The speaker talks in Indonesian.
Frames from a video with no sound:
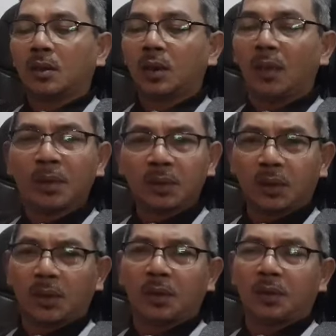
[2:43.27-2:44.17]
Koya
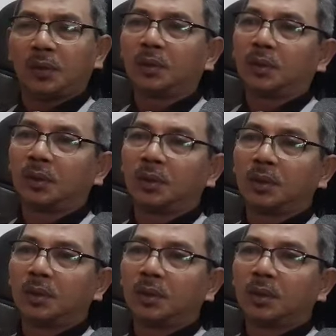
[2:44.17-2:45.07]
mentolo,
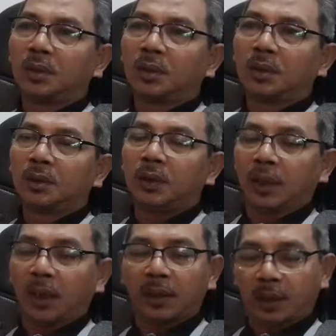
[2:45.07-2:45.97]

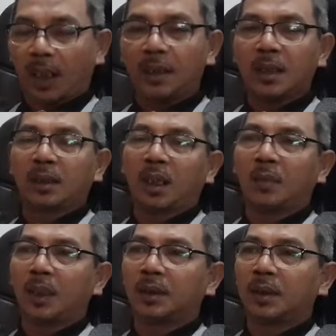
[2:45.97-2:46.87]
tega-teganya
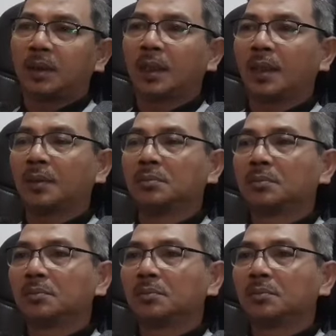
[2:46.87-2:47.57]
dalam hatinya